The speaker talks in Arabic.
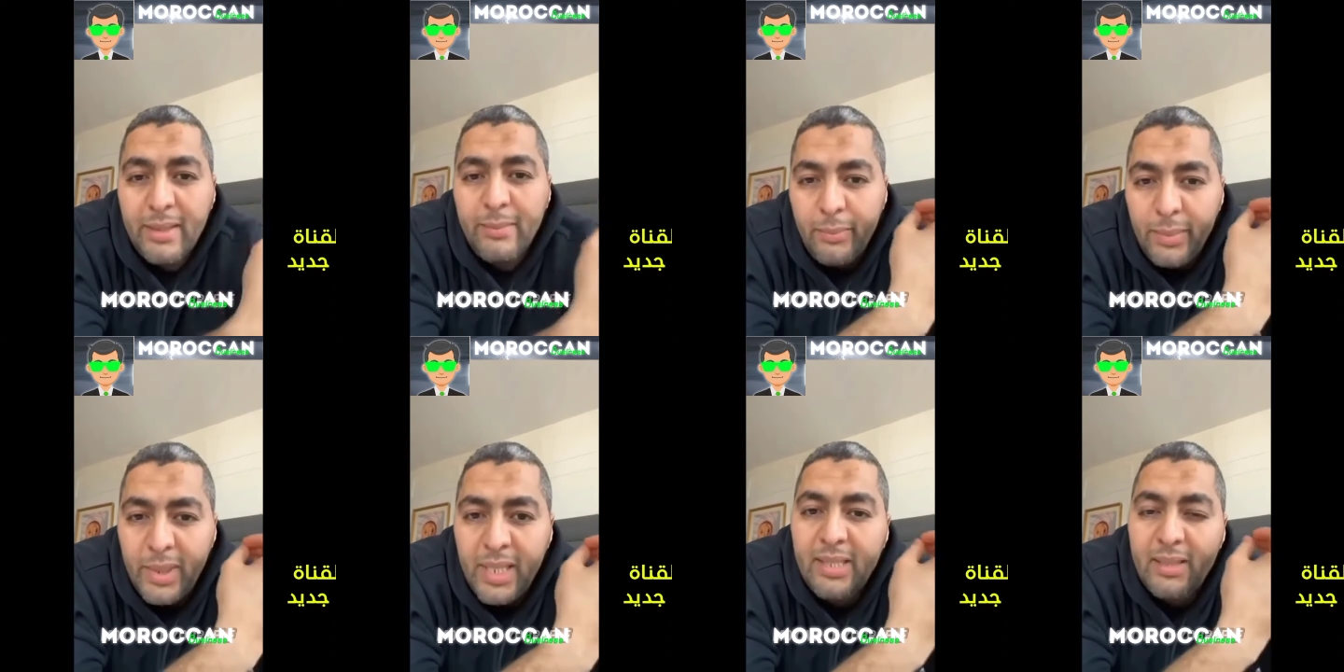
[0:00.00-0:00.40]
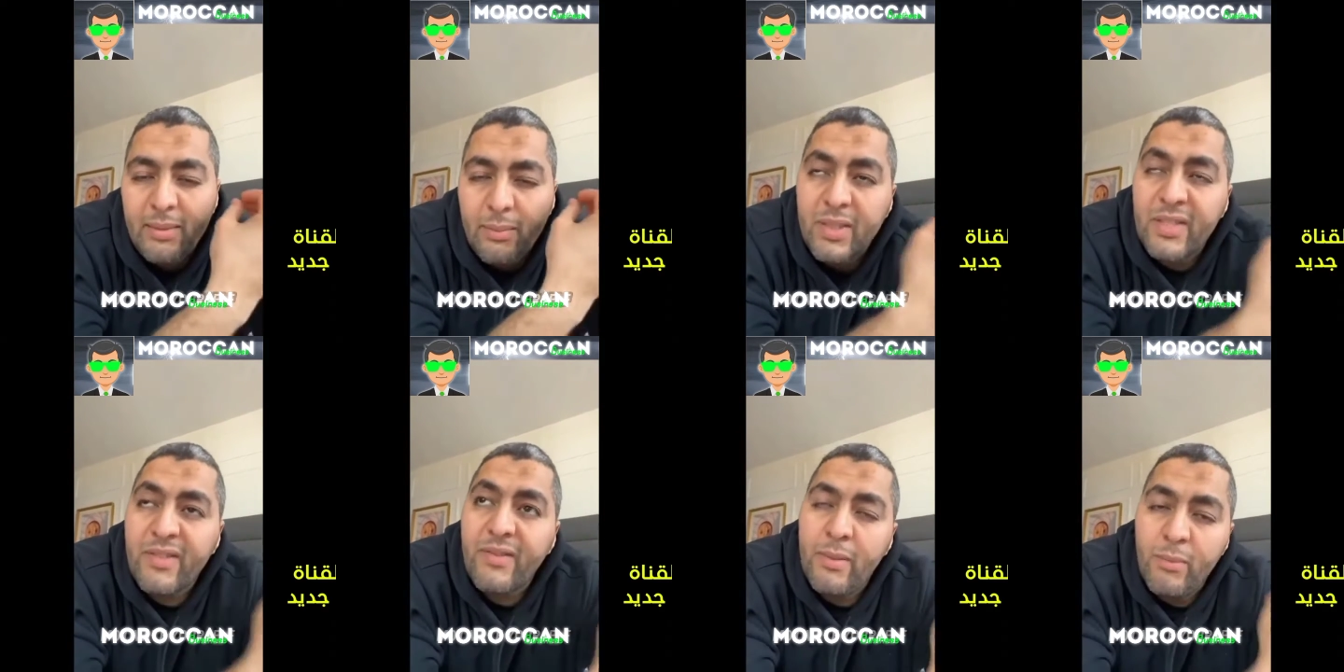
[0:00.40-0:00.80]
نيت
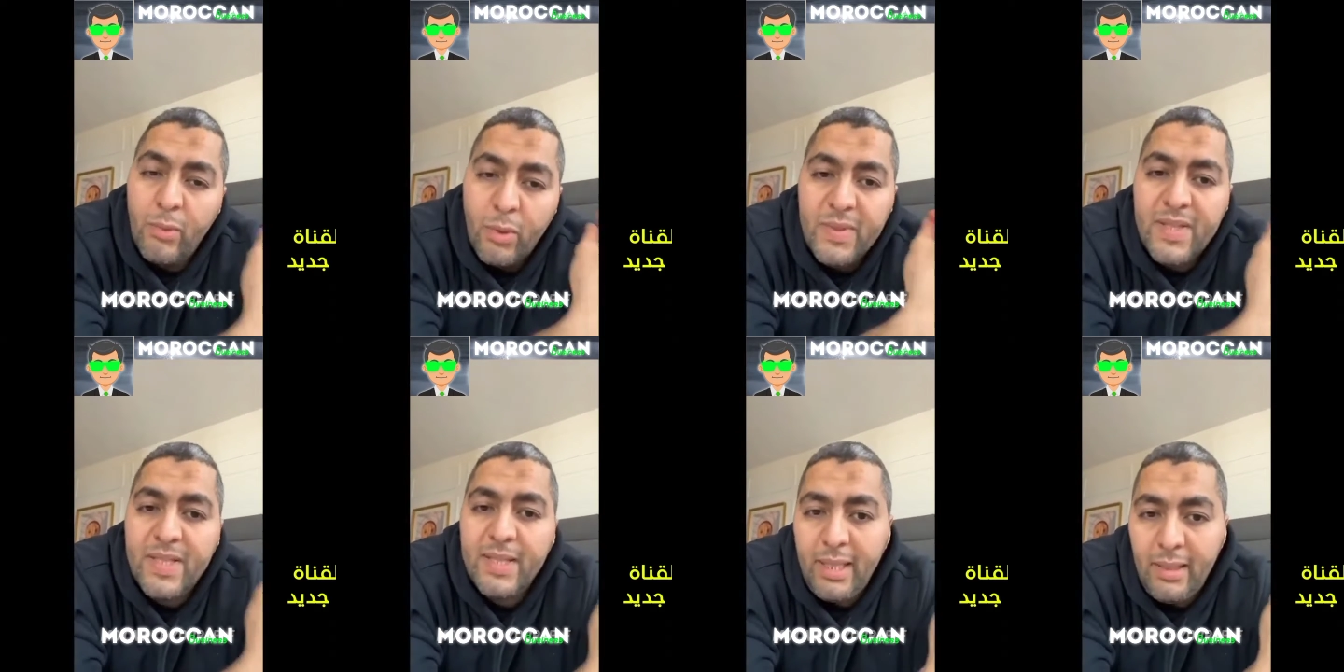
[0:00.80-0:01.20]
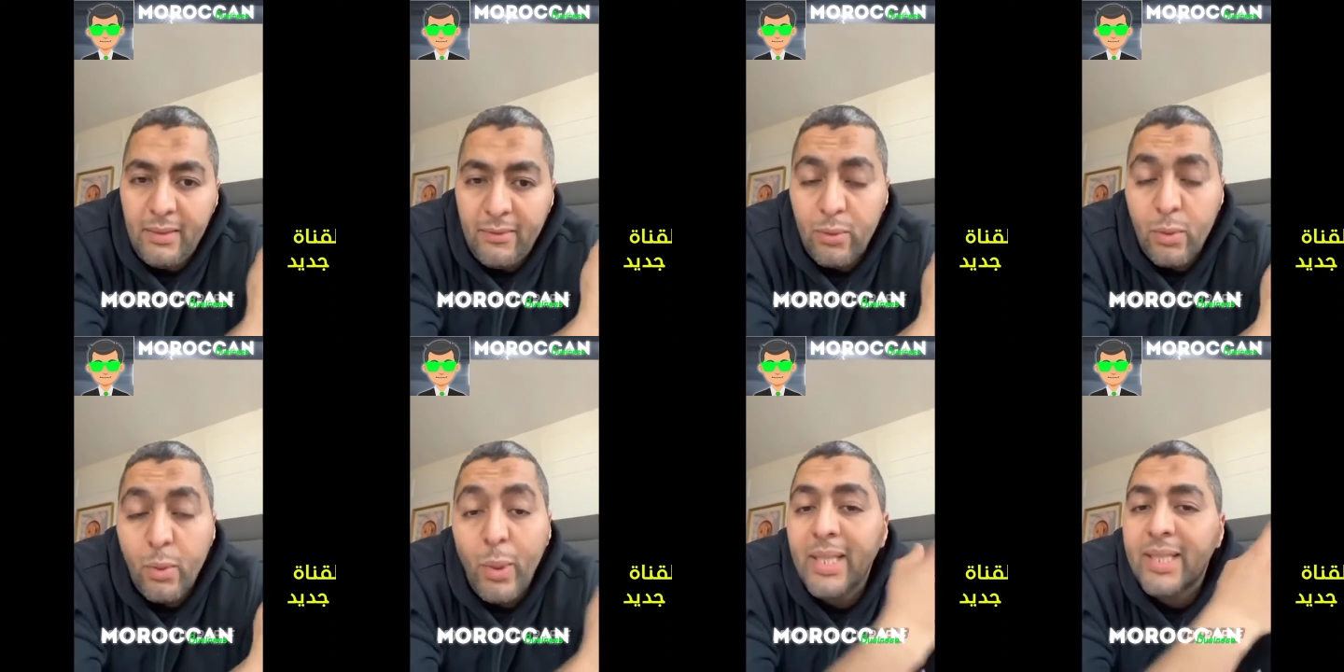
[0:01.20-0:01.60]
تفهموا بصح
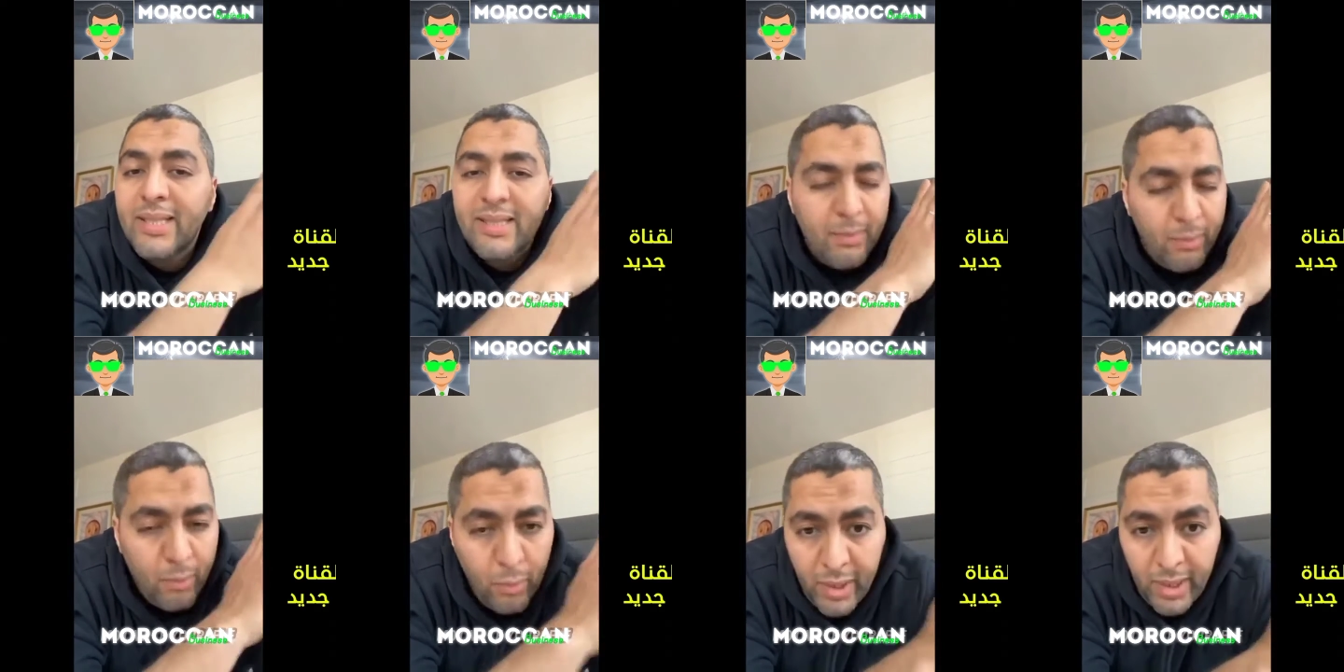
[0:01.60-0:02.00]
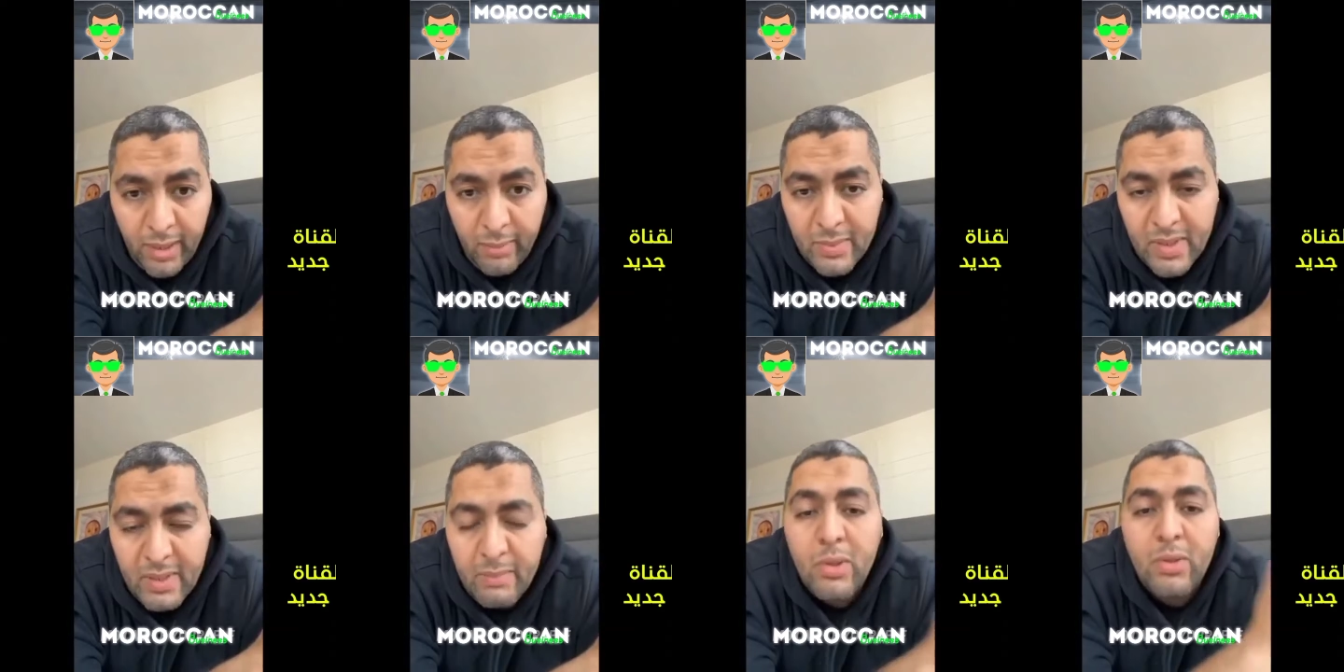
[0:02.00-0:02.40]
واحد الكتاب
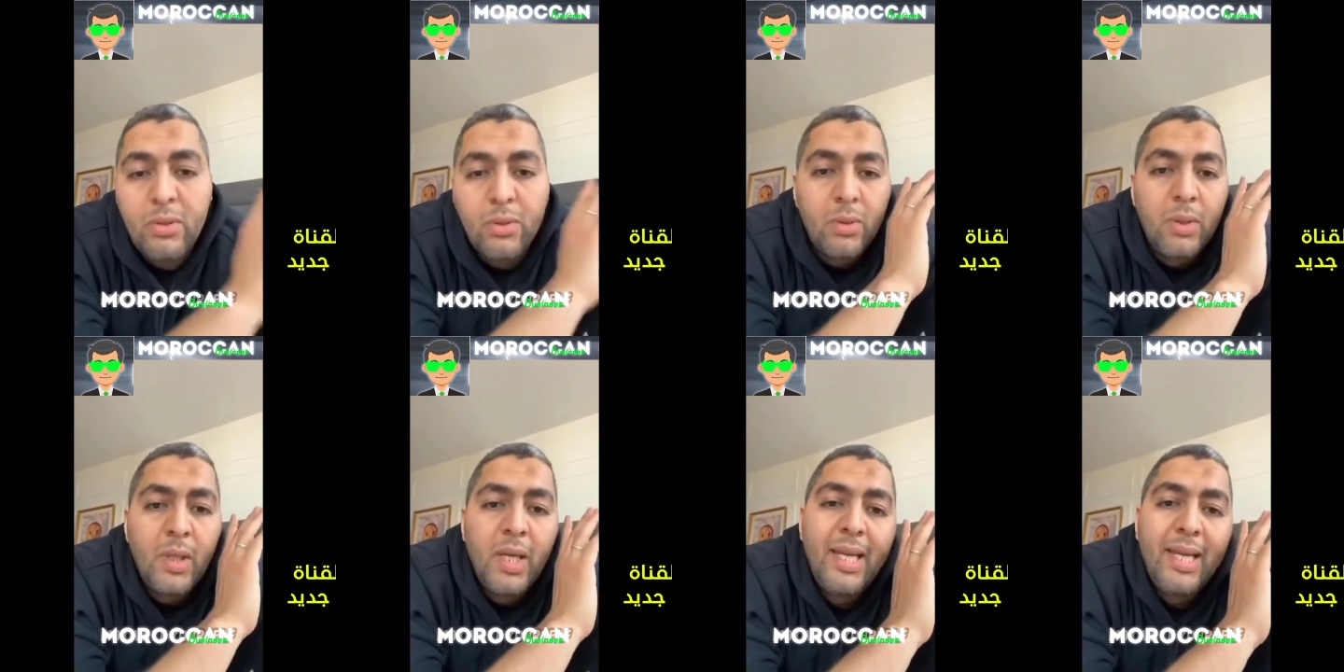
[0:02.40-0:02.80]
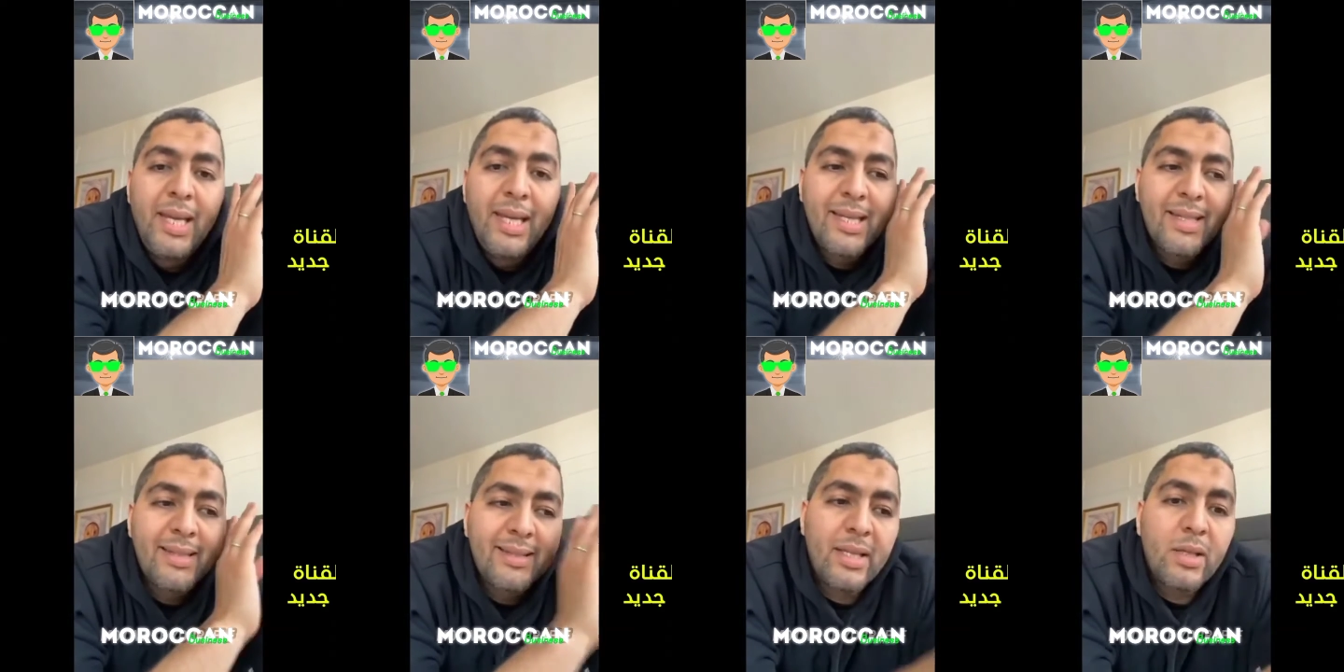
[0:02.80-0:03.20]
مهم سميتو
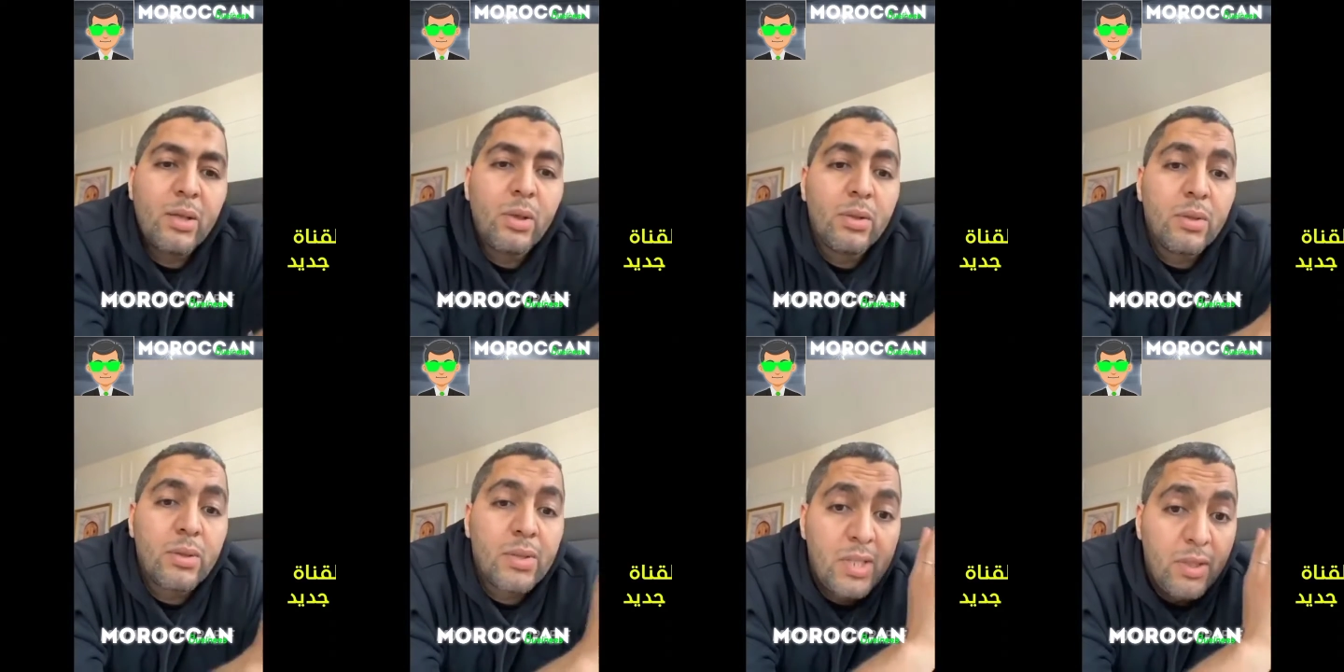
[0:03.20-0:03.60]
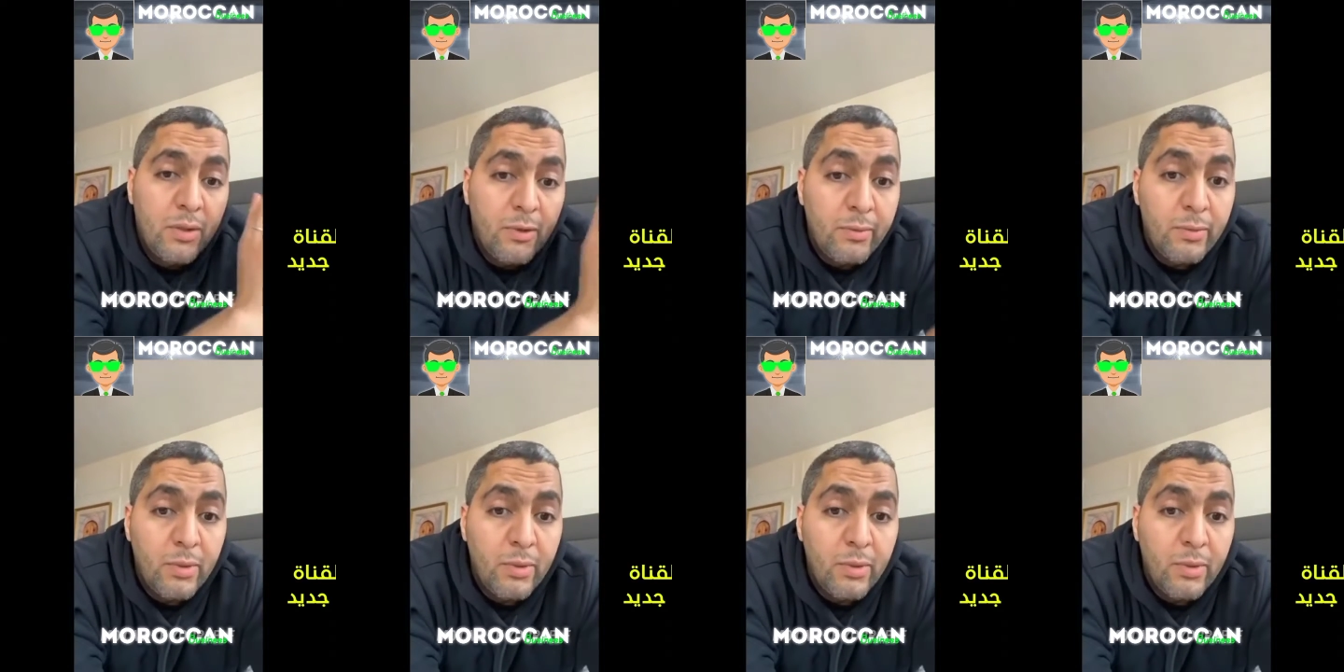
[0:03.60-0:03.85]
سيكولوجي